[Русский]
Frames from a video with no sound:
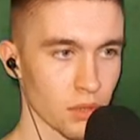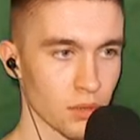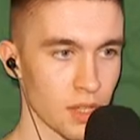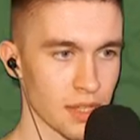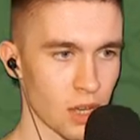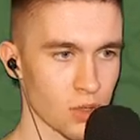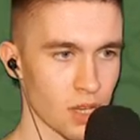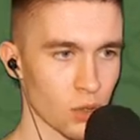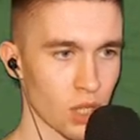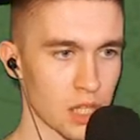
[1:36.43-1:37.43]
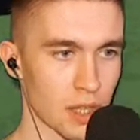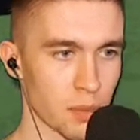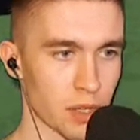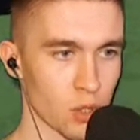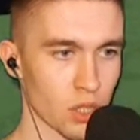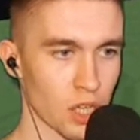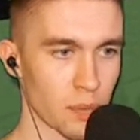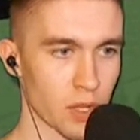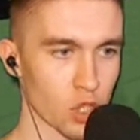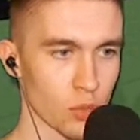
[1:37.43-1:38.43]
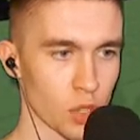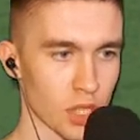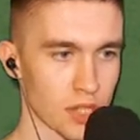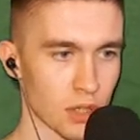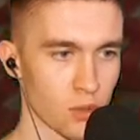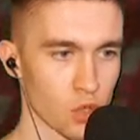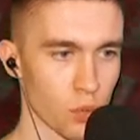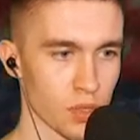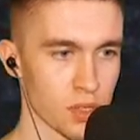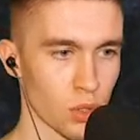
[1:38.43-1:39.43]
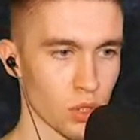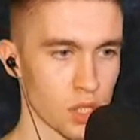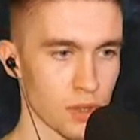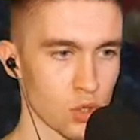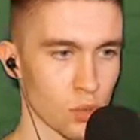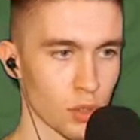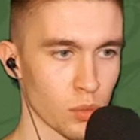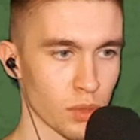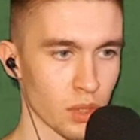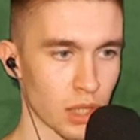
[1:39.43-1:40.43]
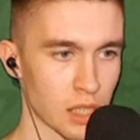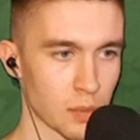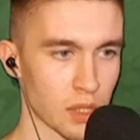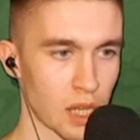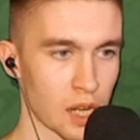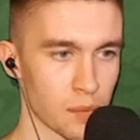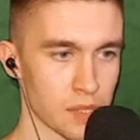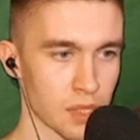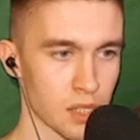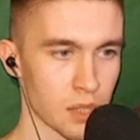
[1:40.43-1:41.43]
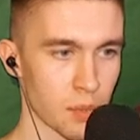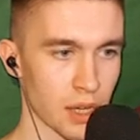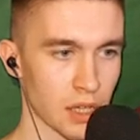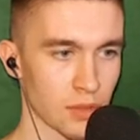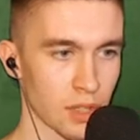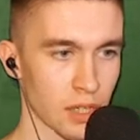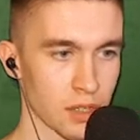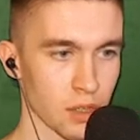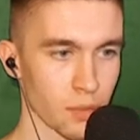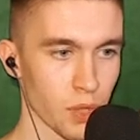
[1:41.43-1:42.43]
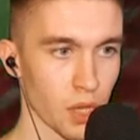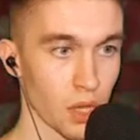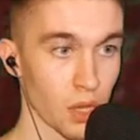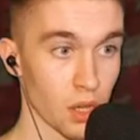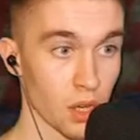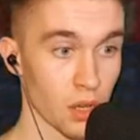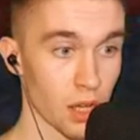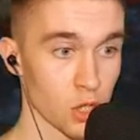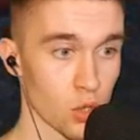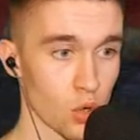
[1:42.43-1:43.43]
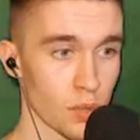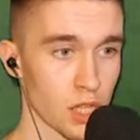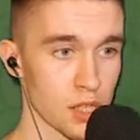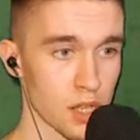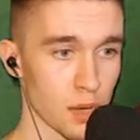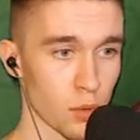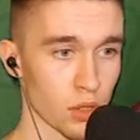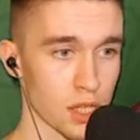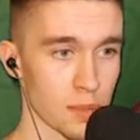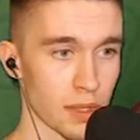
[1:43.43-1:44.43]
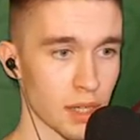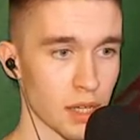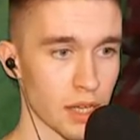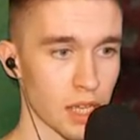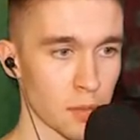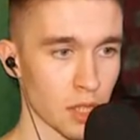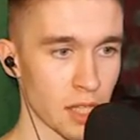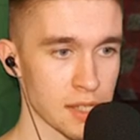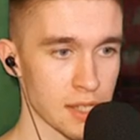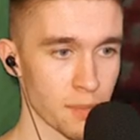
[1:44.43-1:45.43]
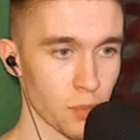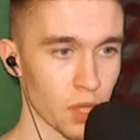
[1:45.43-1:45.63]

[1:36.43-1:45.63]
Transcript: Не знаю, зеленый цвет пойдет или не пойдет, но мы сейчас сделаем все под зеленый цвет, чтобы оно было хотя бы не аляпистое и не погано выглядело. Очко умений заработали, смотри, какие молодцы.